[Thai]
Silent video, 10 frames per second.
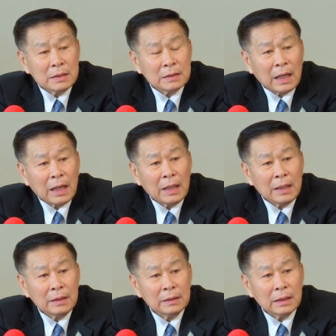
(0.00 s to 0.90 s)
กศึกษา
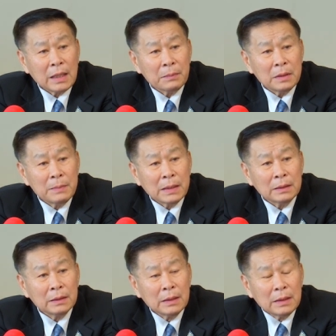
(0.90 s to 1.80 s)
นะครับ หรือบาง
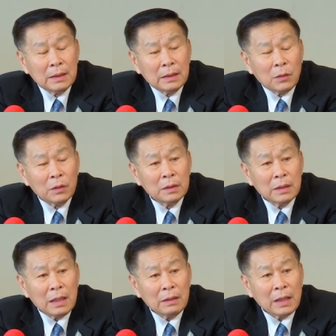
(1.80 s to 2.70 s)
คน
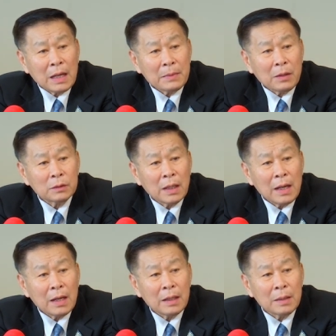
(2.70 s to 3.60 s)
ก็น้ำเอา
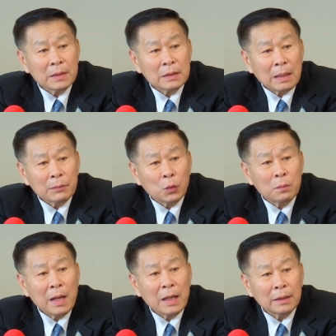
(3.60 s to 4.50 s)
ท่าอะไรมาสนับสนุ
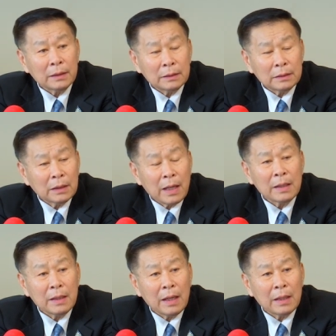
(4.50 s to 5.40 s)
นบ้าง แค่
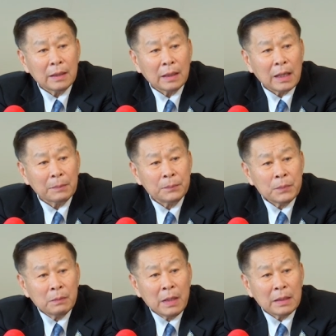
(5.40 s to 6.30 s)
นั้นเองนะครับ
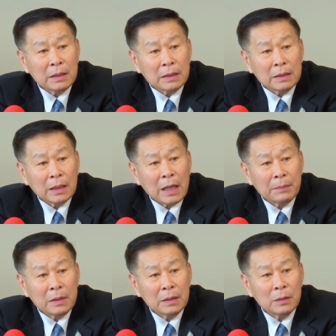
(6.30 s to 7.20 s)
ด้วยกิจกรรม
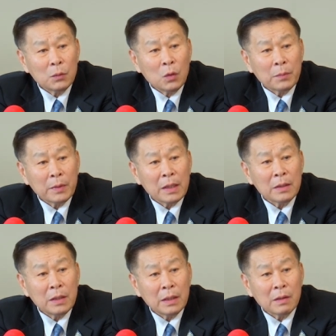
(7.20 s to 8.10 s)
นี้ร่วมไปได้
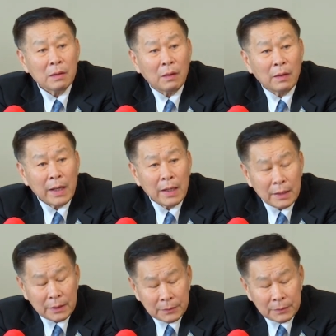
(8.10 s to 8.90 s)
ดี ก็ขอให้